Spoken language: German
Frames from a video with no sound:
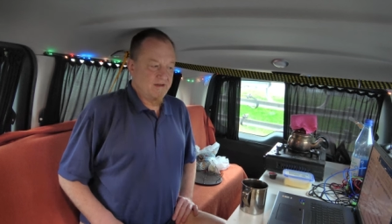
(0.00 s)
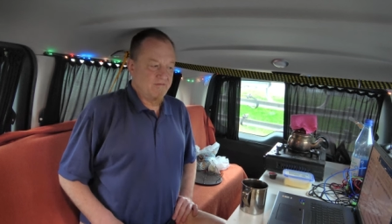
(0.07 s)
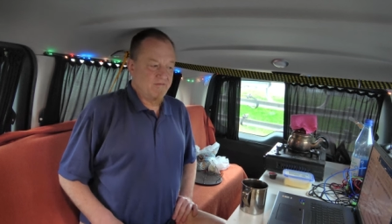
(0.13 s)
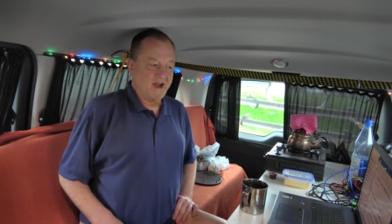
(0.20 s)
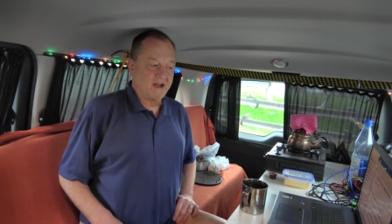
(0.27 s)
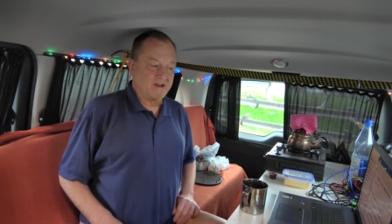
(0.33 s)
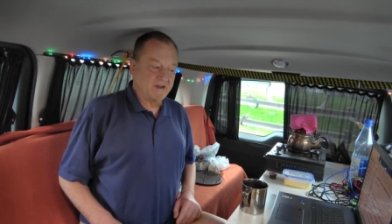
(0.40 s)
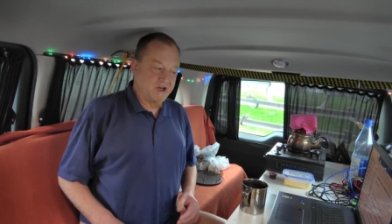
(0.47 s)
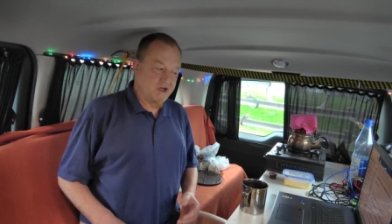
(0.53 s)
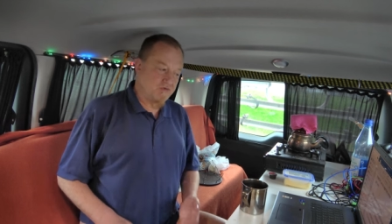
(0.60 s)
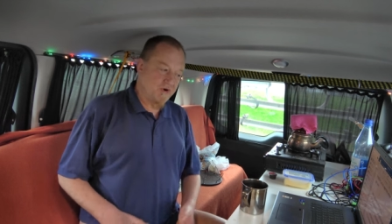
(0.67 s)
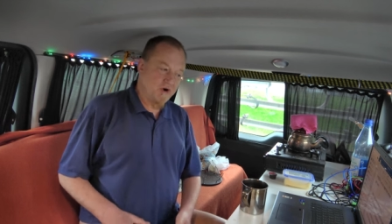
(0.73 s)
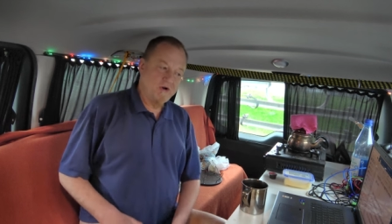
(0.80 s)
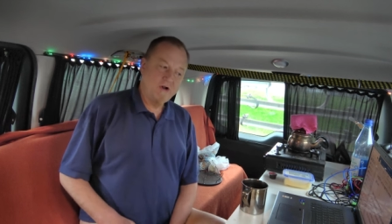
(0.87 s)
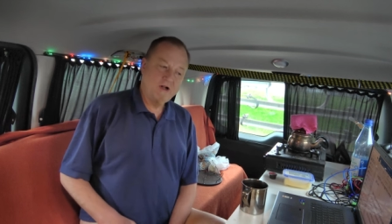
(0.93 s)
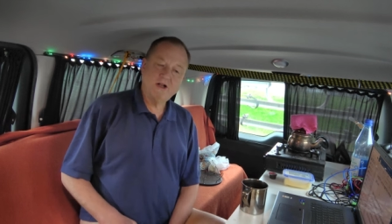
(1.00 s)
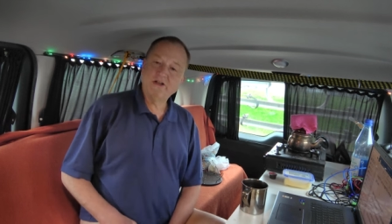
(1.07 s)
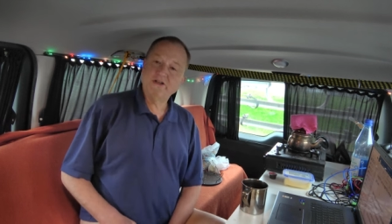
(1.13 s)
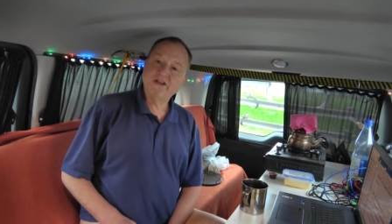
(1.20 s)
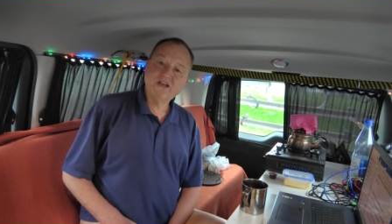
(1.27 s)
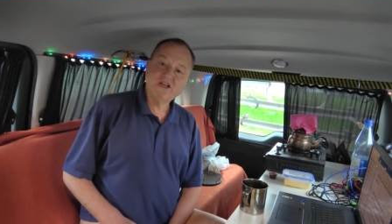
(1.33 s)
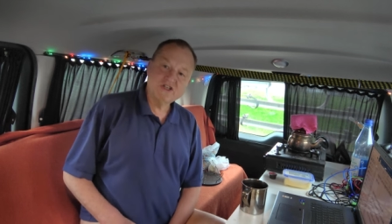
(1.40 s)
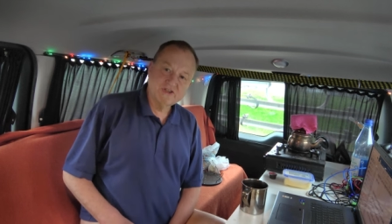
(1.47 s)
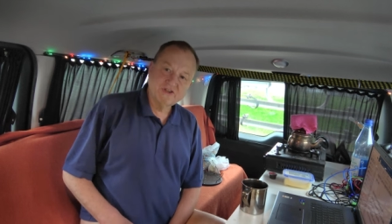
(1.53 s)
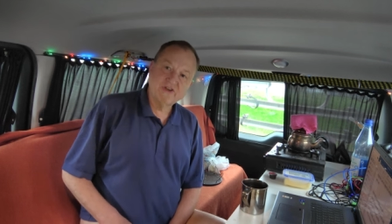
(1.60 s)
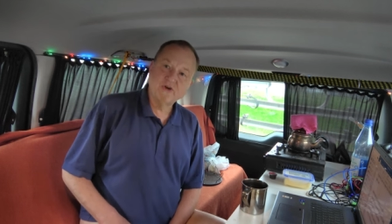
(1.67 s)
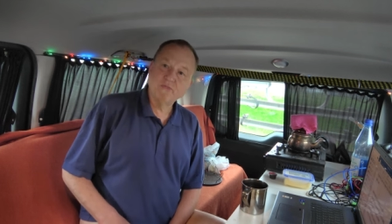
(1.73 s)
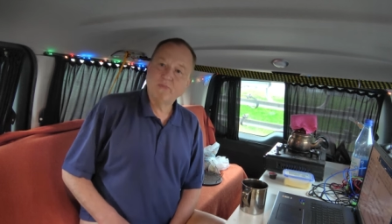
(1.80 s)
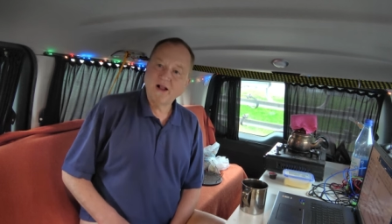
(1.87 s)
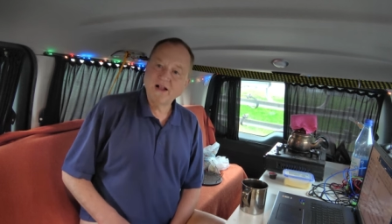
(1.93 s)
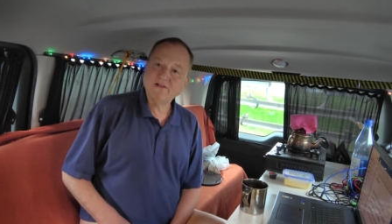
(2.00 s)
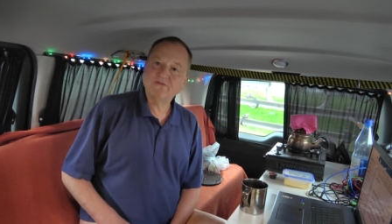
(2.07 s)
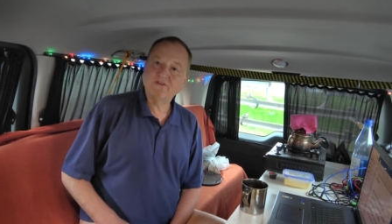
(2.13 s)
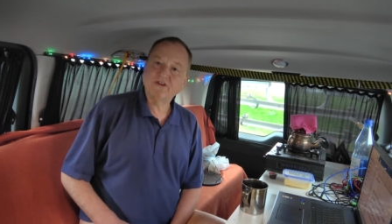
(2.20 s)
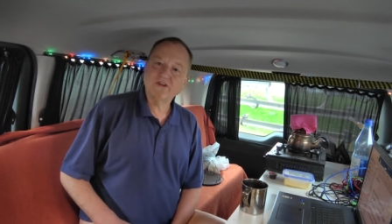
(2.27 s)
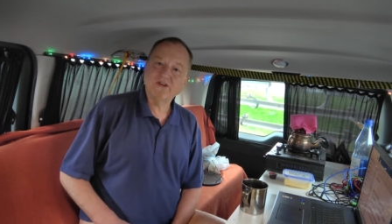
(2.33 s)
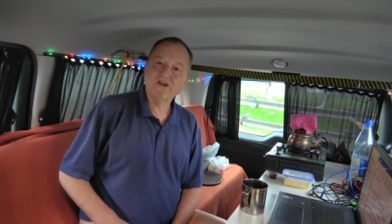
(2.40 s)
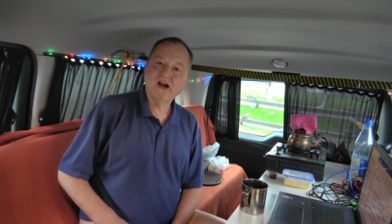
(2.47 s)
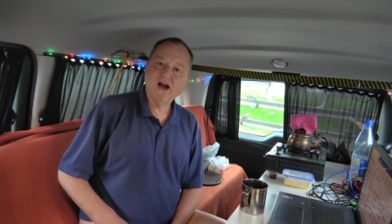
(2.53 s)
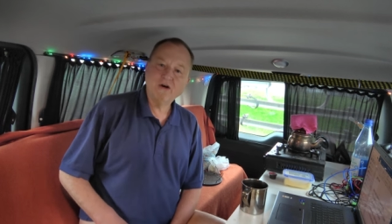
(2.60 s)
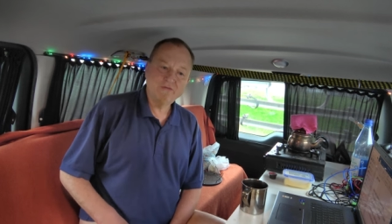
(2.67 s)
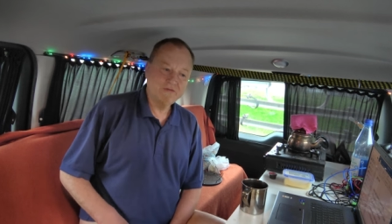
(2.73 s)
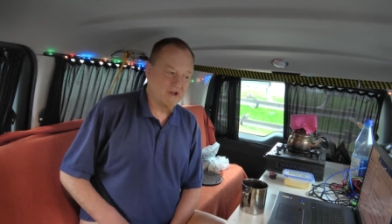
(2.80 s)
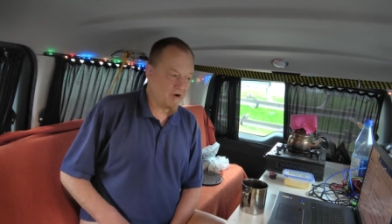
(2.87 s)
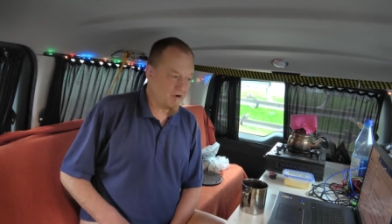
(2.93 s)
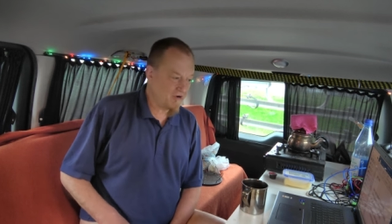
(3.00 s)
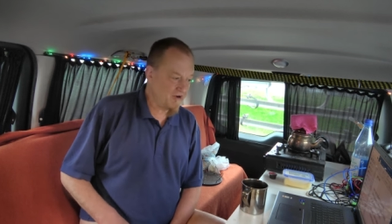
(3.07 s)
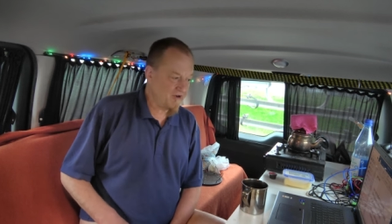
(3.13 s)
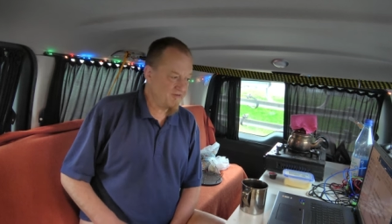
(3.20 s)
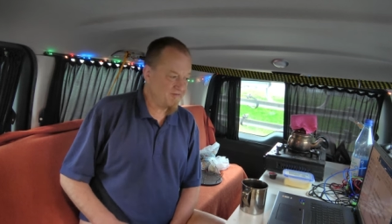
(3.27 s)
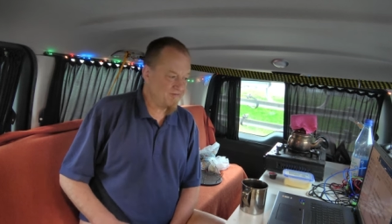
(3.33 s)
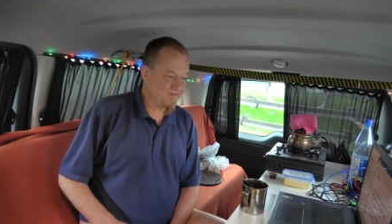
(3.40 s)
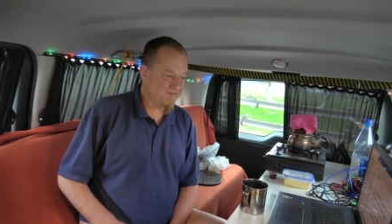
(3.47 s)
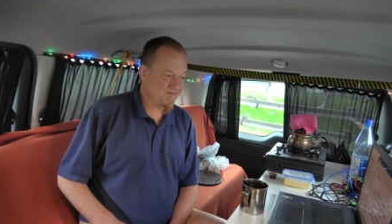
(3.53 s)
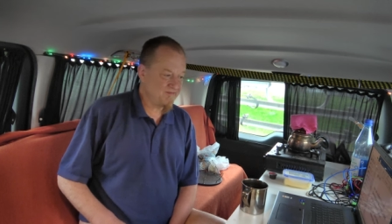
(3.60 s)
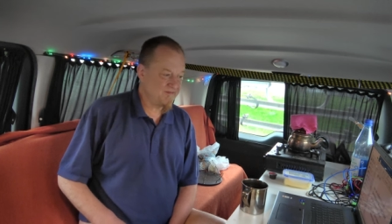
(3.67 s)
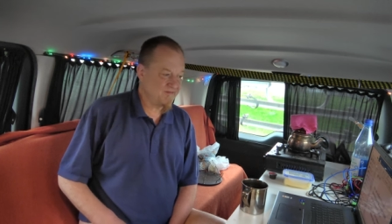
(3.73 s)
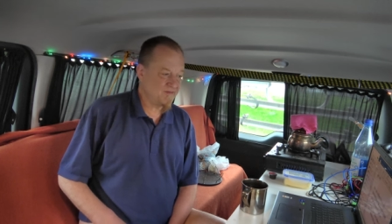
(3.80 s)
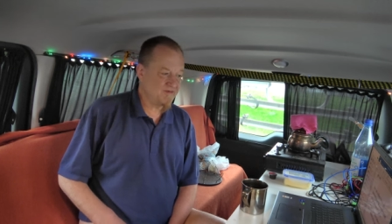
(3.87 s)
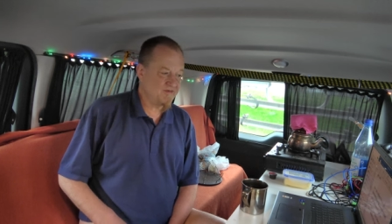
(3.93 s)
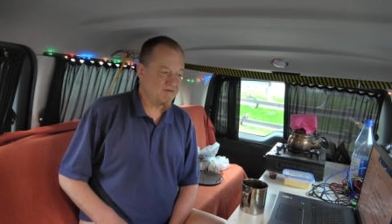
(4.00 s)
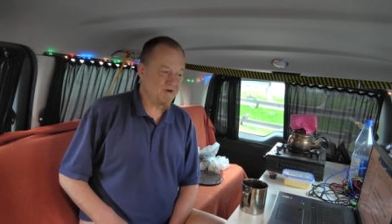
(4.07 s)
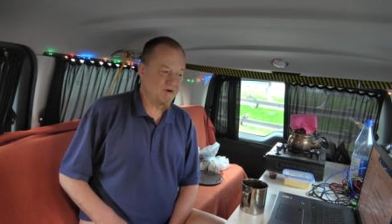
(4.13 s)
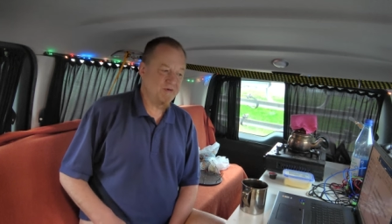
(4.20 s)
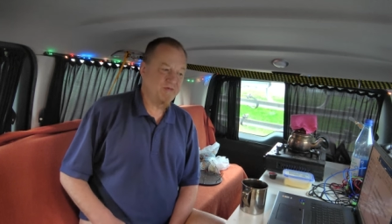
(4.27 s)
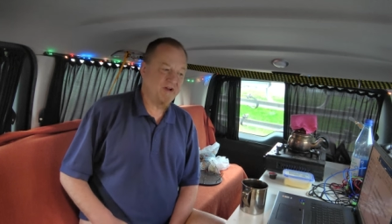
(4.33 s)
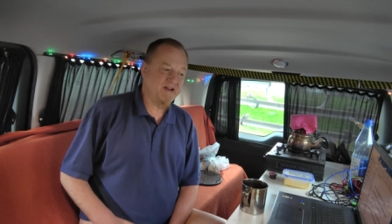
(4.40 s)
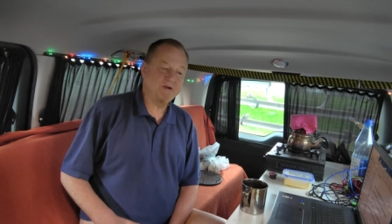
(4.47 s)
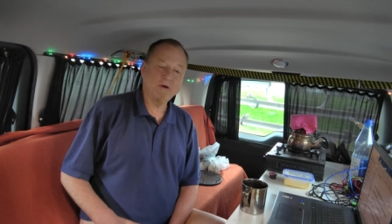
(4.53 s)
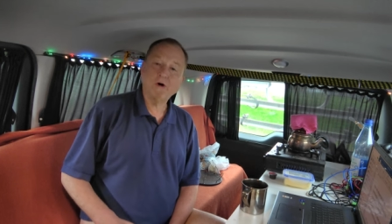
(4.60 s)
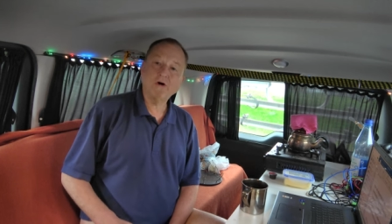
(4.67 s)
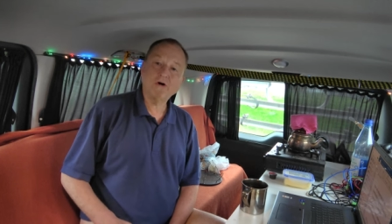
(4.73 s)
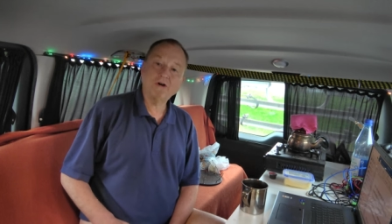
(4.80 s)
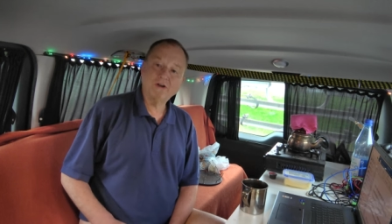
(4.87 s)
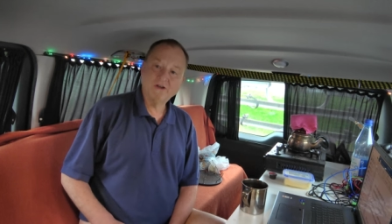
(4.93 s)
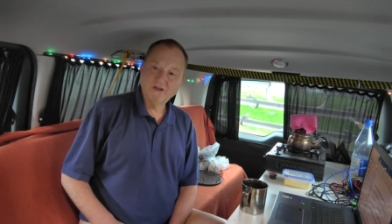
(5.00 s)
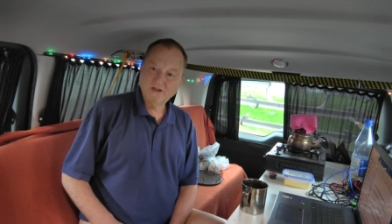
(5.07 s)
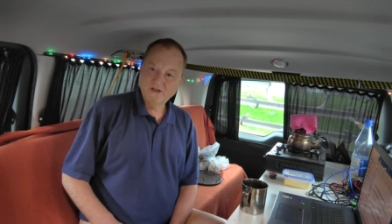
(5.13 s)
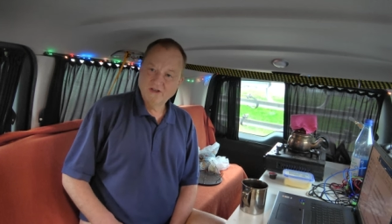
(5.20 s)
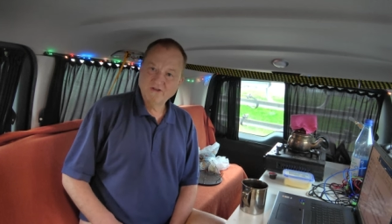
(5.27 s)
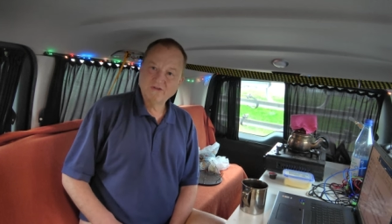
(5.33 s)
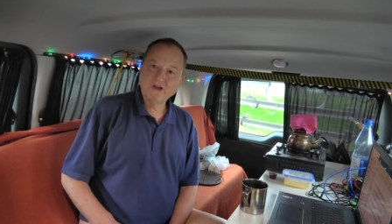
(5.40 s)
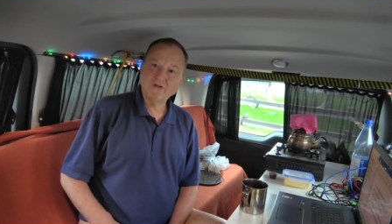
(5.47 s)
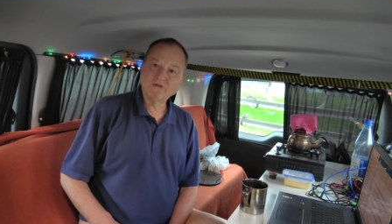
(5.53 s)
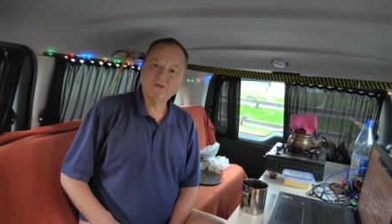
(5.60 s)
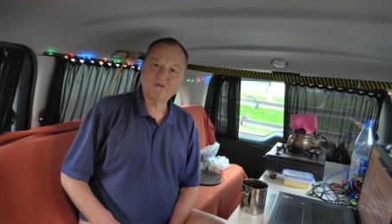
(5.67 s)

werde ich wohl nicht so bald wieder hier auftauchen. Und wenn doch, dann